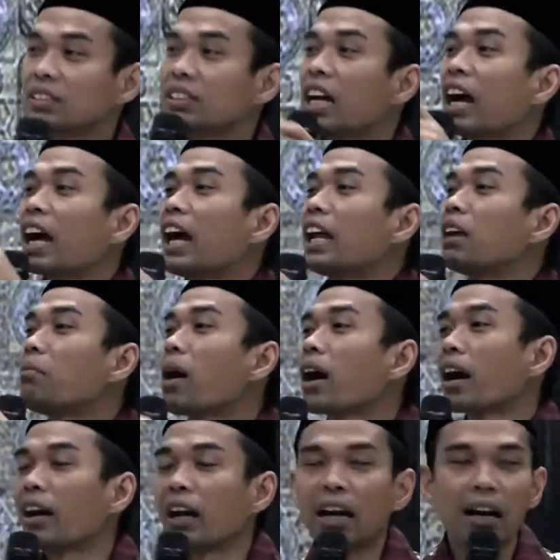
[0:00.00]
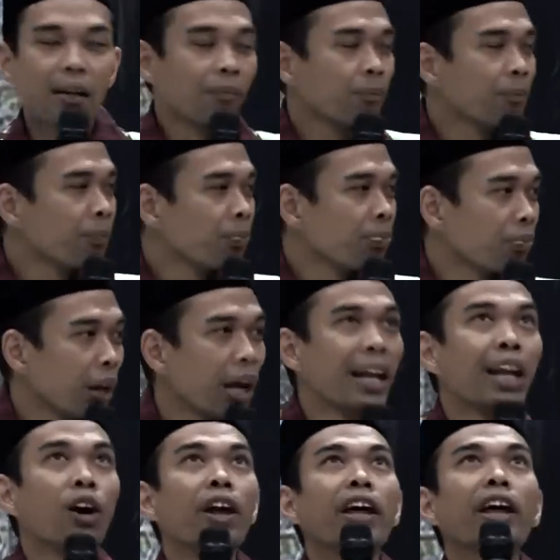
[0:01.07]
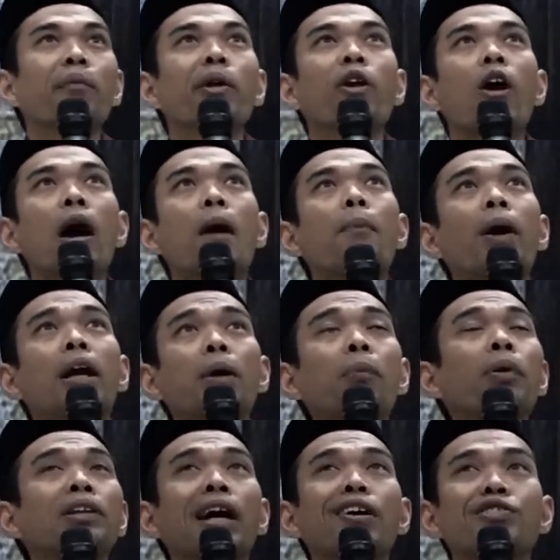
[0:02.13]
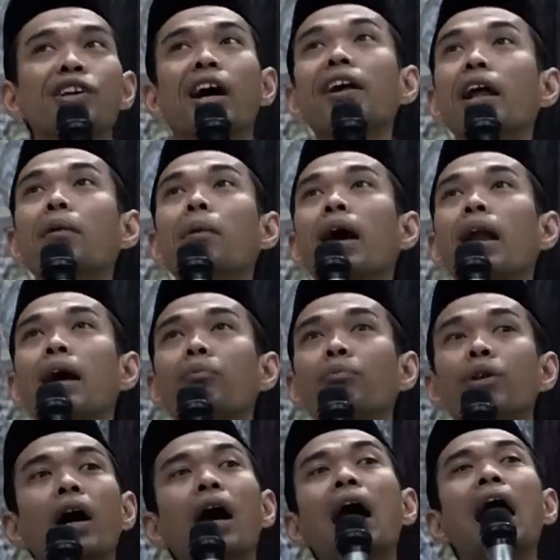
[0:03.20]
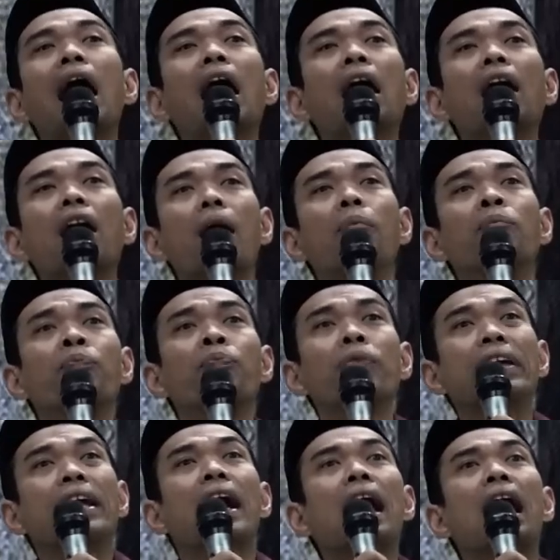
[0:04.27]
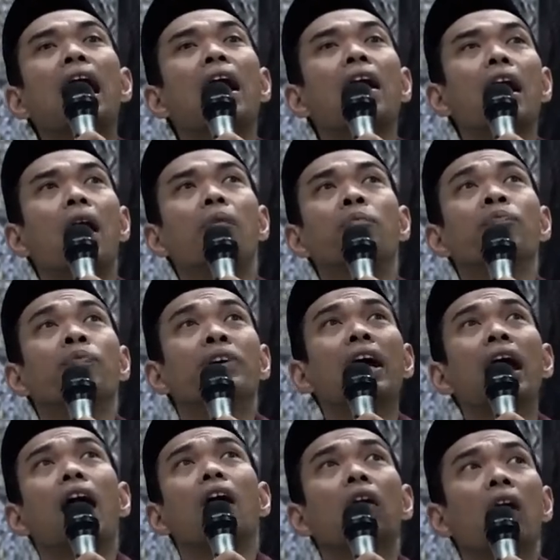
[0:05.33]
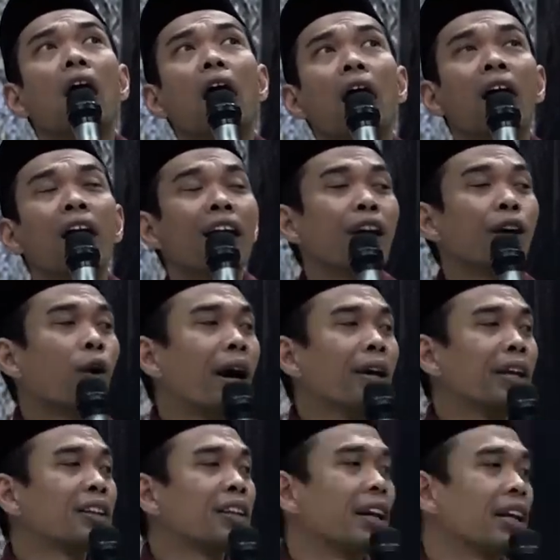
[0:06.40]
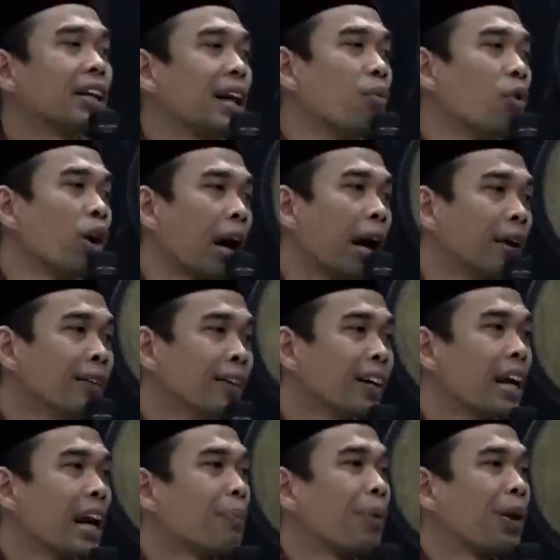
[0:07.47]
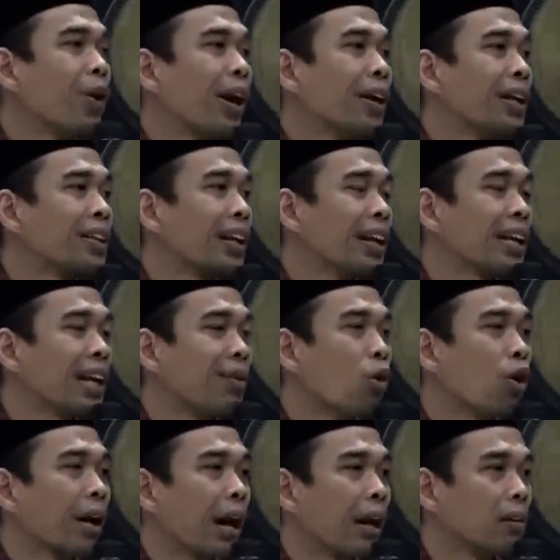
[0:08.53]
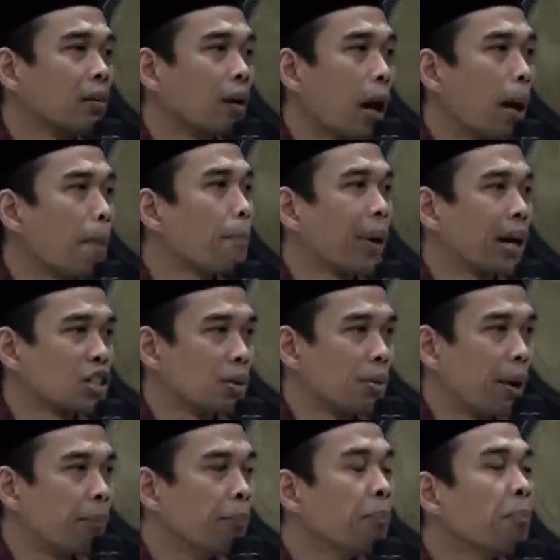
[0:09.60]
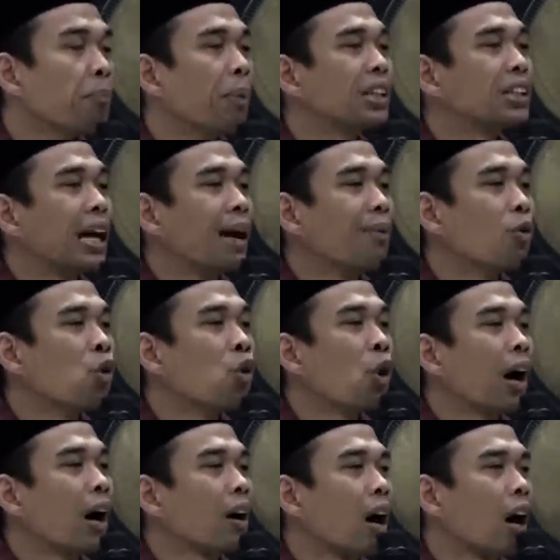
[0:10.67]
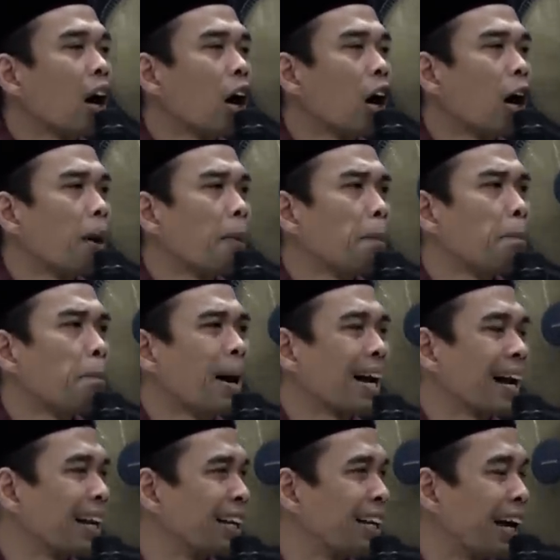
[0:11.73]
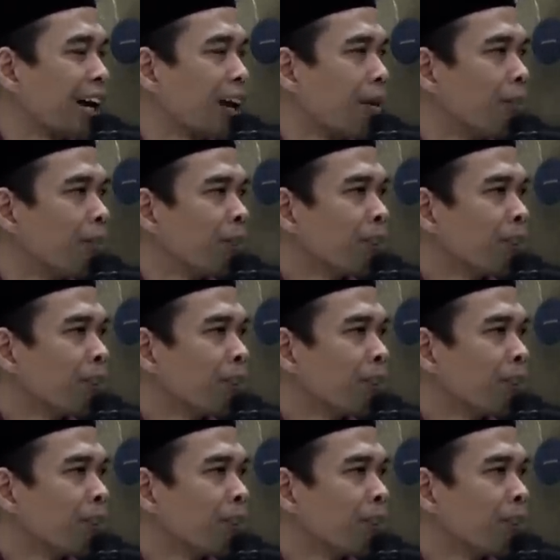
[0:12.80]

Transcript: jangan makan harap ada orang yang berdoa pagi petang siang dan malam ya harap, ya harap, ya Allah doanya tak dikabulkan kenapa doanya tak dikabulkan empat sebab mata amuhu haram makanannya haram